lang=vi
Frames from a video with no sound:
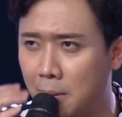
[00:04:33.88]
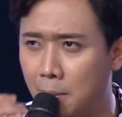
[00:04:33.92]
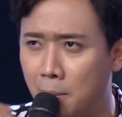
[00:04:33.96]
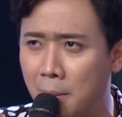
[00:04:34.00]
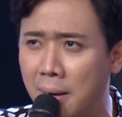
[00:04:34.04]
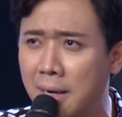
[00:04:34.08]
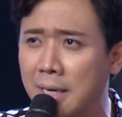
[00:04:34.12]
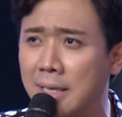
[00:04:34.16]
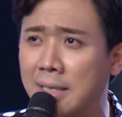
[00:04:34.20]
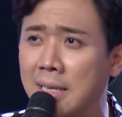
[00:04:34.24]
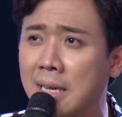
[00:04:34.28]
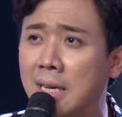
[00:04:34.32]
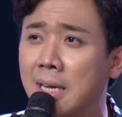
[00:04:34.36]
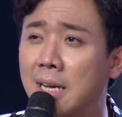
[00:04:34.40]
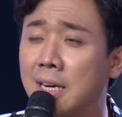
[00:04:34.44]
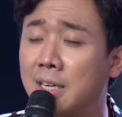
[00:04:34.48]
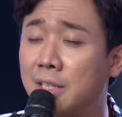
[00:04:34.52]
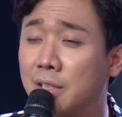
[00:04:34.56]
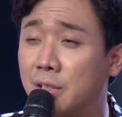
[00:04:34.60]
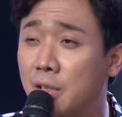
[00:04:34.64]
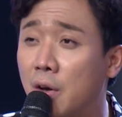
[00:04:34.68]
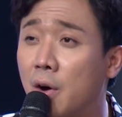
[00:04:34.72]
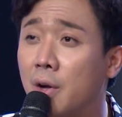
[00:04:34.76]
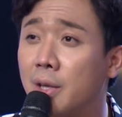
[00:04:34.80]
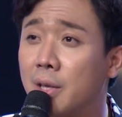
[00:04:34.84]
mà người ta
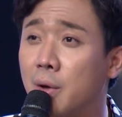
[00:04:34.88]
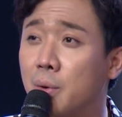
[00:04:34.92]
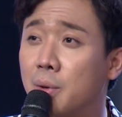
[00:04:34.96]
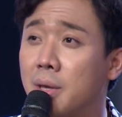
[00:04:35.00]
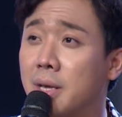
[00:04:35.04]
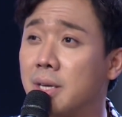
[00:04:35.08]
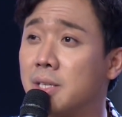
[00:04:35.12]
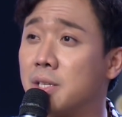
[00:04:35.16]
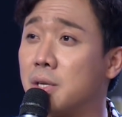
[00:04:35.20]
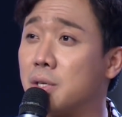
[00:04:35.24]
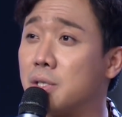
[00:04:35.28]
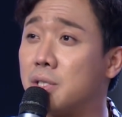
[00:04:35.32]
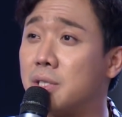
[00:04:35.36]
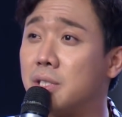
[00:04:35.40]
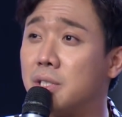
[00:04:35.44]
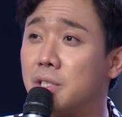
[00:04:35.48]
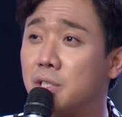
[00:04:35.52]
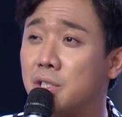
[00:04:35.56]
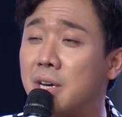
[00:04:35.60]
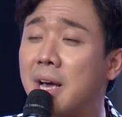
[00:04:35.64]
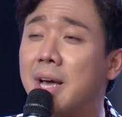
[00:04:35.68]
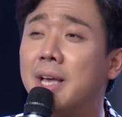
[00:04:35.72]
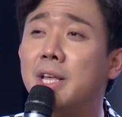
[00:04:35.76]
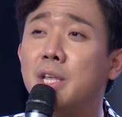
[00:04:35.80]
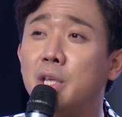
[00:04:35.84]
cần cho nhau những sự
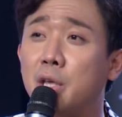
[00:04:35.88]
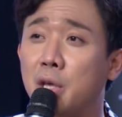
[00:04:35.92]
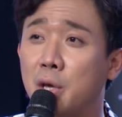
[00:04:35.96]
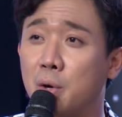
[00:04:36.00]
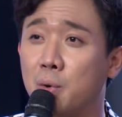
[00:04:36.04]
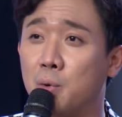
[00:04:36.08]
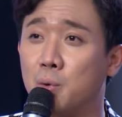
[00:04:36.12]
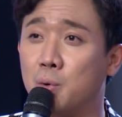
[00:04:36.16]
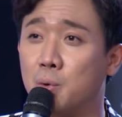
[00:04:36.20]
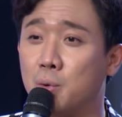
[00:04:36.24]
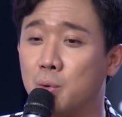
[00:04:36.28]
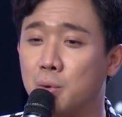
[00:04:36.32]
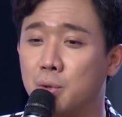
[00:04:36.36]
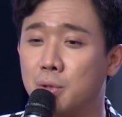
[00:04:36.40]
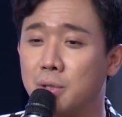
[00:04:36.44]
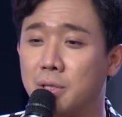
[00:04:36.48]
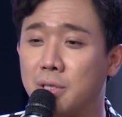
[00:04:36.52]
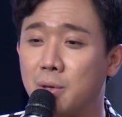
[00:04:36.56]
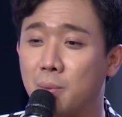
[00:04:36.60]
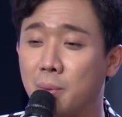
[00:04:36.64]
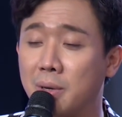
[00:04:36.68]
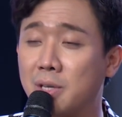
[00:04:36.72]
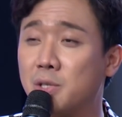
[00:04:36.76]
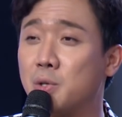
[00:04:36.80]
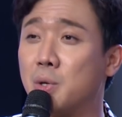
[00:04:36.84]
trái chiều
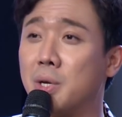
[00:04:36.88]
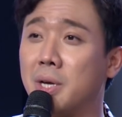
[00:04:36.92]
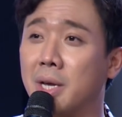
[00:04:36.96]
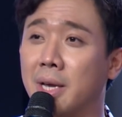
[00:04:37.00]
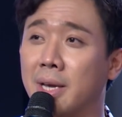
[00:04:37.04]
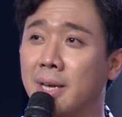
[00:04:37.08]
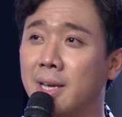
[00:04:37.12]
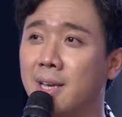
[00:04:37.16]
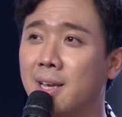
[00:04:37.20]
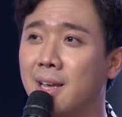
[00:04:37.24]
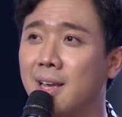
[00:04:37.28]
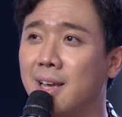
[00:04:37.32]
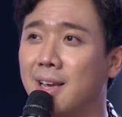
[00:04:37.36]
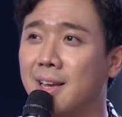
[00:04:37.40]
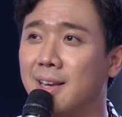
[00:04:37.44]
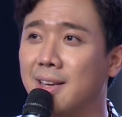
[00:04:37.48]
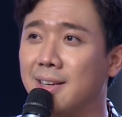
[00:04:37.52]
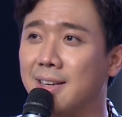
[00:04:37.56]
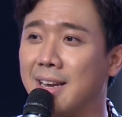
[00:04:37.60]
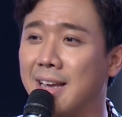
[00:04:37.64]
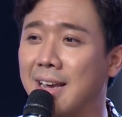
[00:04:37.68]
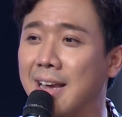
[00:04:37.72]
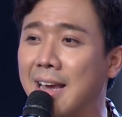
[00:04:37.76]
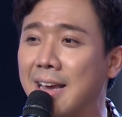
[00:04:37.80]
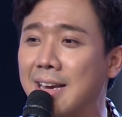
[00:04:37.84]
trong cái suy nghĩ
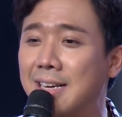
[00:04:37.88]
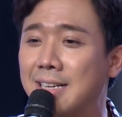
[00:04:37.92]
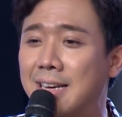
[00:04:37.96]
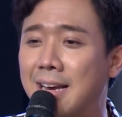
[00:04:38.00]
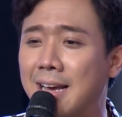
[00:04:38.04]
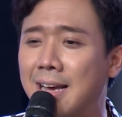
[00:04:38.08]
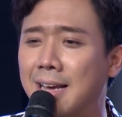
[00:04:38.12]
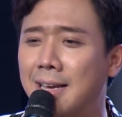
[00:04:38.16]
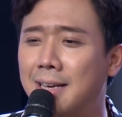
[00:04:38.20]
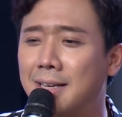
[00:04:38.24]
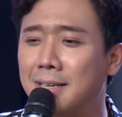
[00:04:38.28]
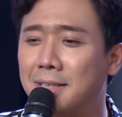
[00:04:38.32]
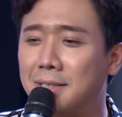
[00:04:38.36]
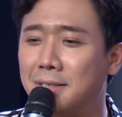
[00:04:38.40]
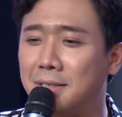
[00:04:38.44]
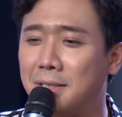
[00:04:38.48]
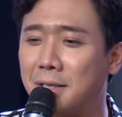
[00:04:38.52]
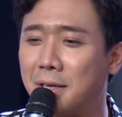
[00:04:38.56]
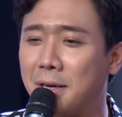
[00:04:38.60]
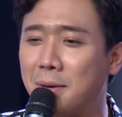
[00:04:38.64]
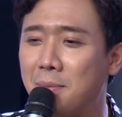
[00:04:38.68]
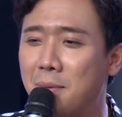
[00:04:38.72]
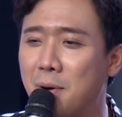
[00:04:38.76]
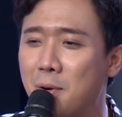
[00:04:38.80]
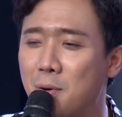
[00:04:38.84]
để gây ra
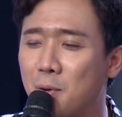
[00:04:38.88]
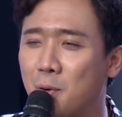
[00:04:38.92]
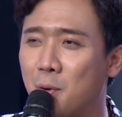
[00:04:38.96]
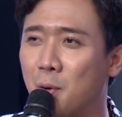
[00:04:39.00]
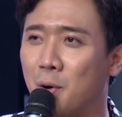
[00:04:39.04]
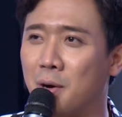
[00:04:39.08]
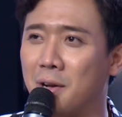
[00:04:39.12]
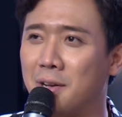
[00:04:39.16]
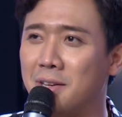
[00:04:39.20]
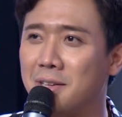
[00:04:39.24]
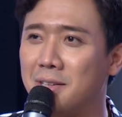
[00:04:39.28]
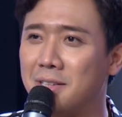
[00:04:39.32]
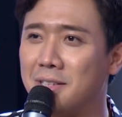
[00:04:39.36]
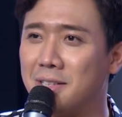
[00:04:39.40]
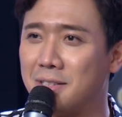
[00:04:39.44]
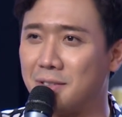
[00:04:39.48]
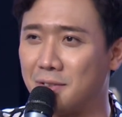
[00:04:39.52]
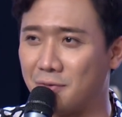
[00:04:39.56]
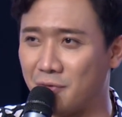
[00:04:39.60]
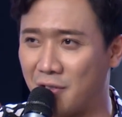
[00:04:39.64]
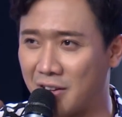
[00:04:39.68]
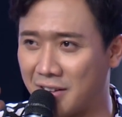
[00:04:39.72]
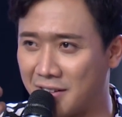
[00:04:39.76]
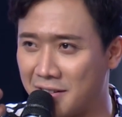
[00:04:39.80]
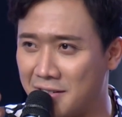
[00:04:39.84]
những cái mâu thuẫn.
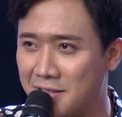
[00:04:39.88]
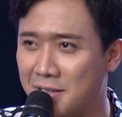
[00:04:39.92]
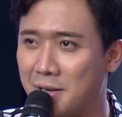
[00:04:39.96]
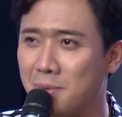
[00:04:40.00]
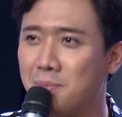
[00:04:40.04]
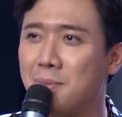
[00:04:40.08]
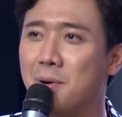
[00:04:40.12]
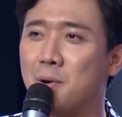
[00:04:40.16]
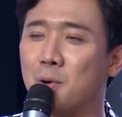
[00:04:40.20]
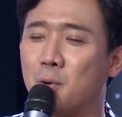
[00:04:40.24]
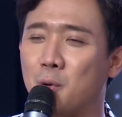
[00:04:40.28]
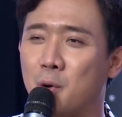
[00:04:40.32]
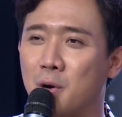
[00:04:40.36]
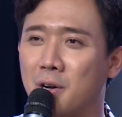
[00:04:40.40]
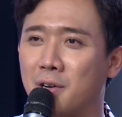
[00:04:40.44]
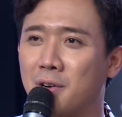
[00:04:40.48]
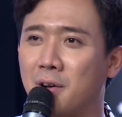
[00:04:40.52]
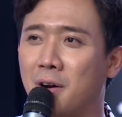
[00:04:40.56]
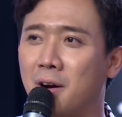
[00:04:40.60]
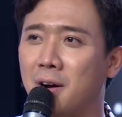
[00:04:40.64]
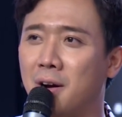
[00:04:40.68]
Và từ những mâu thuẫn